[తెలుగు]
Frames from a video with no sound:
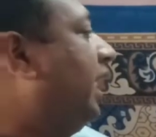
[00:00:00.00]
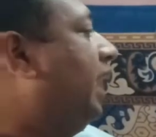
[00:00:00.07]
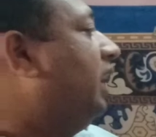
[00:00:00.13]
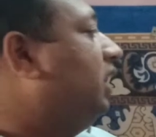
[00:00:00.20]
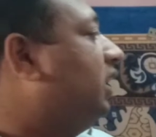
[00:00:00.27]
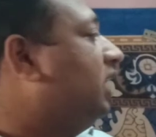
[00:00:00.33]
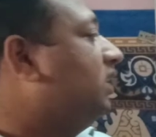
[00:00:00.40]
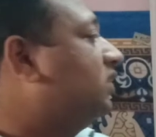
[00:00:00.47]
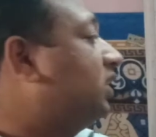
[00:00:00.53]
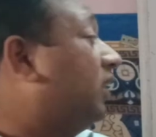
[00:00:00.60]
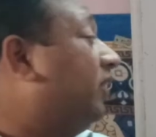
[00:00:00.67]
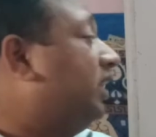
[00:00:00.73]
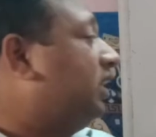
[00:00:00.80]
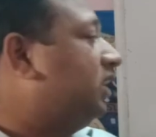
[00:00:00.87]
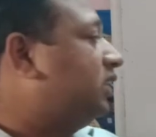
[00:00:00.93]
నైన్టీన్
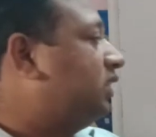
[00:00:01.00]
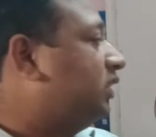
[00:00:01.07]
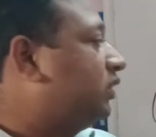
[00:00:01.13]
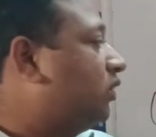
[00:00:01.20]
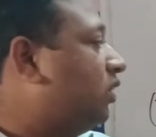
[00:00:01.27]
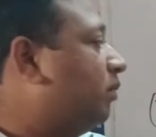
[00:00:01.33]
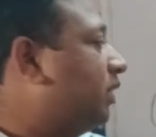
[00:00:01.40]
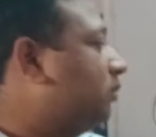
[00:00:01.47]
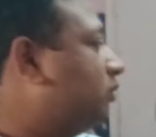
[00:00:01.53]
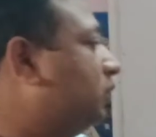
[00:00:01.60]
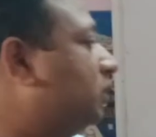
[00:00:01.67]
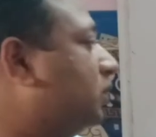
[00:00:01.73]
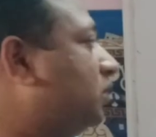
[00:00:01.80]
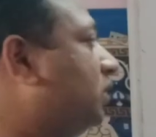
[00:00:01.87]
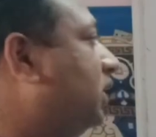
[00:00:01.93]
సెవెంటీ సిక్స్లో మనం
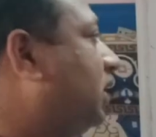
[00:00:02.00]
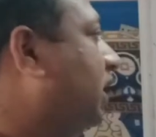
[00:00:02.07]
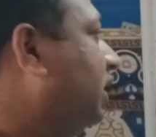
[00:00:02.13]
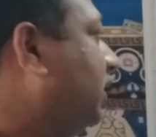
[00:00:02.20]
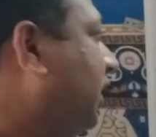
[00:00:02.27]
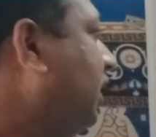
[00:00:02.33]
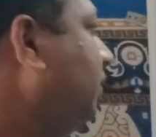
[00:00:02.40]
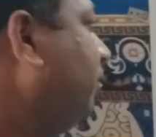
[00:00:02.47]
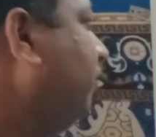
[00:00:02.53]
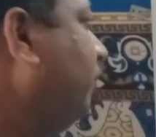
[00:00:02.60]
చూసుకున్నట్లయితే